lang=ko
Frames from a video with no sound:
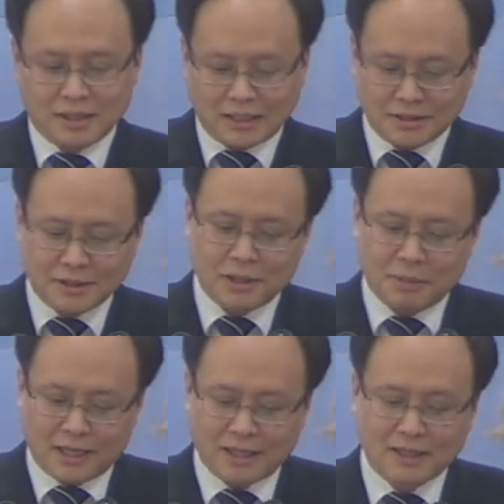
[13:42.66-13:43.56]
간절히
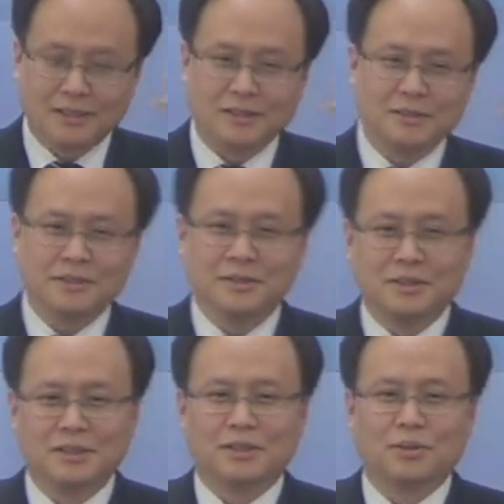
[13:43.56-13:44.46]
바라기는
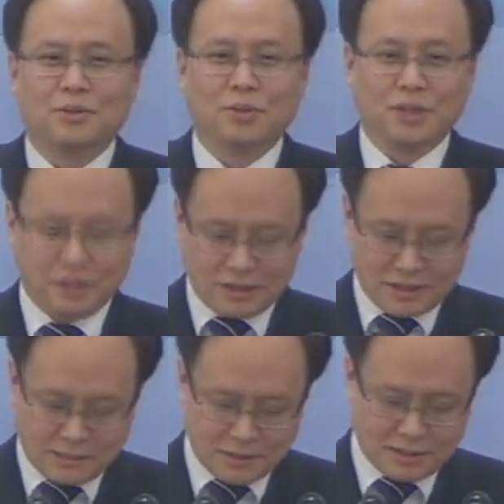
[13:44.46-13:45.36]
오늘 여기
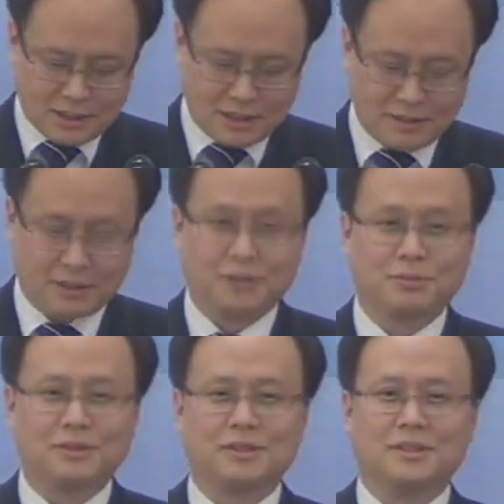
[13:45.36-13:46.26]
참석한
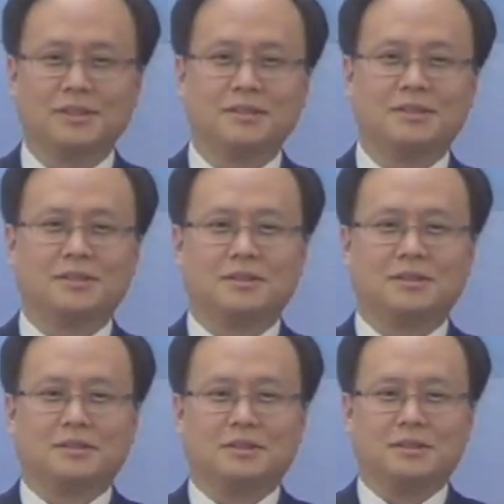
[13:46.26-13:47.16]
여러분들
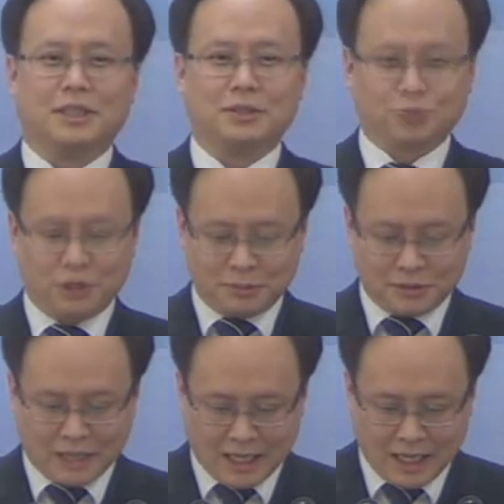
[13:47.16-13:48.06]

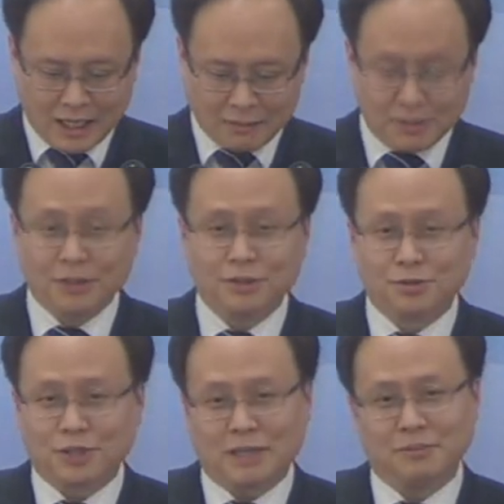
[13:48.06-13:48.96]
예수님을 다 믿는
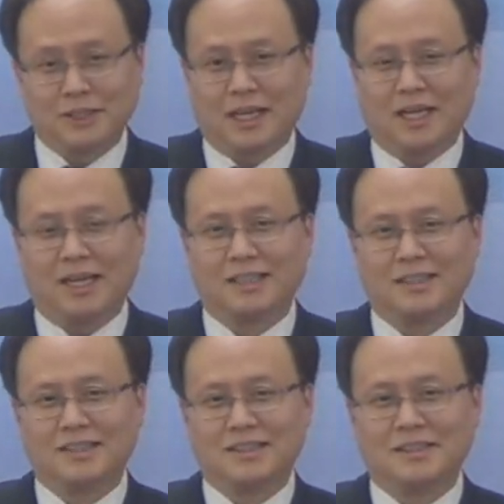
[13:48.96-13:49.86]
줄 압니다.
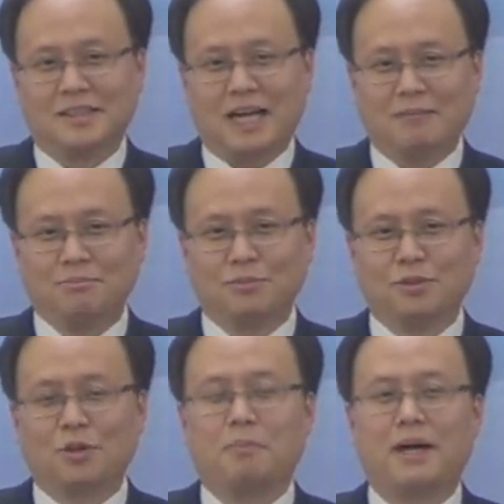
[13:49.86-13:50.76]

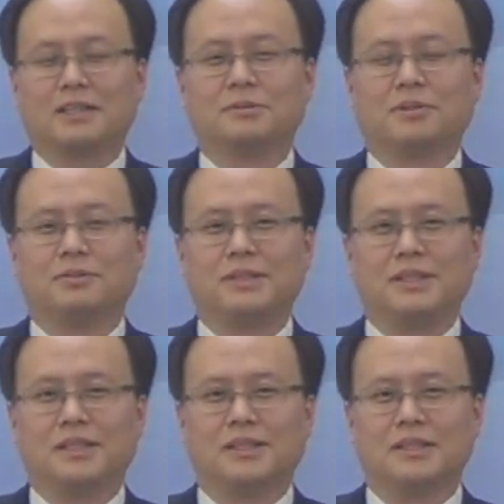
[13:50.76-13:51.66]
한문도
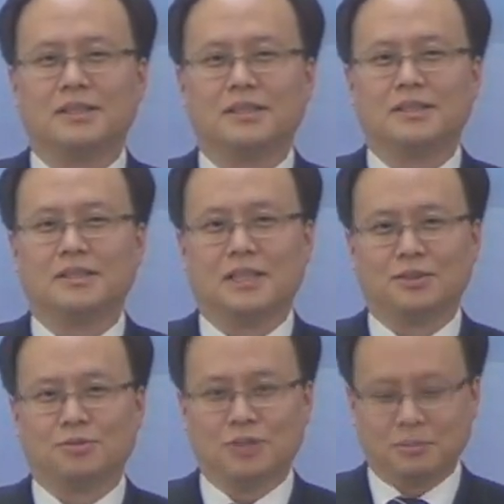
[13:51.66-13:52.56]
빠짐없이
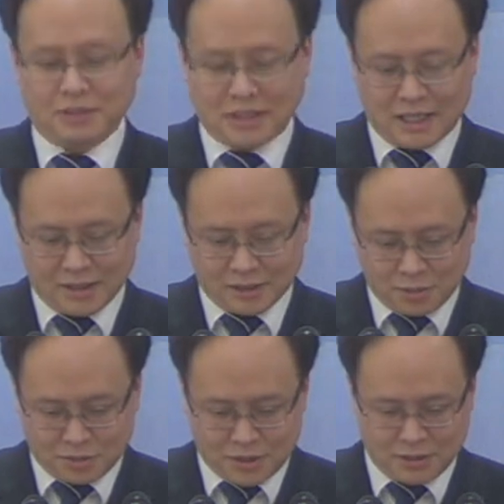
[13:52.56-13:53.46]
예수님을 나의
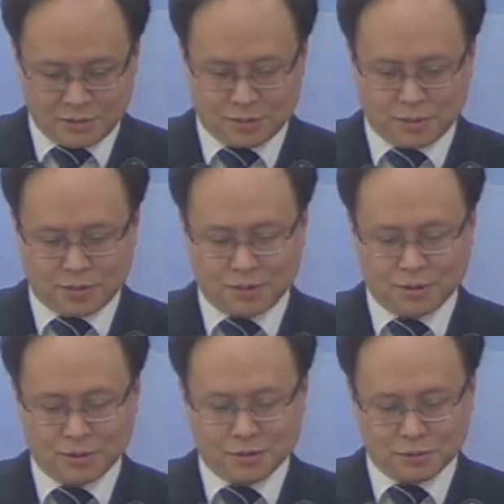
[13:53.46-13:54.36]
속죄주로
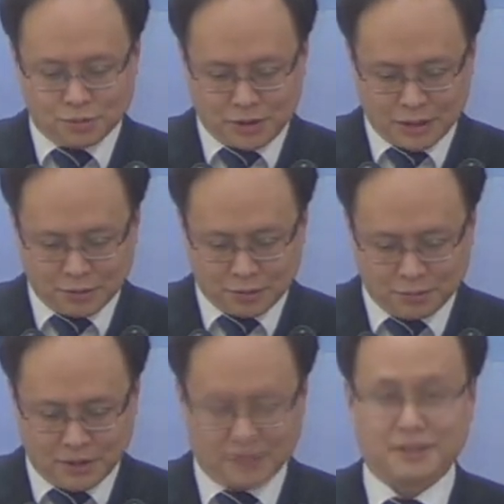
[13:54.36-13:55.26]

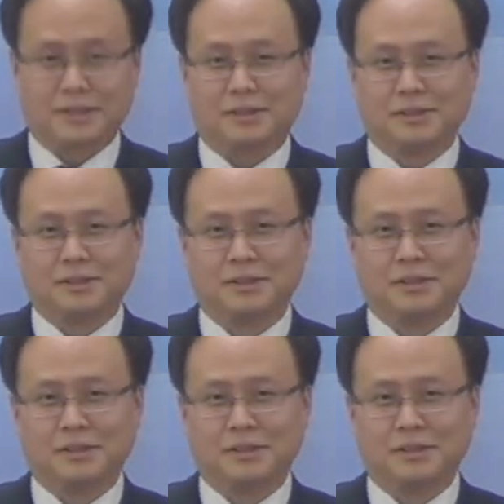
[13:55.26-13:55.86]
구세주로 믿어서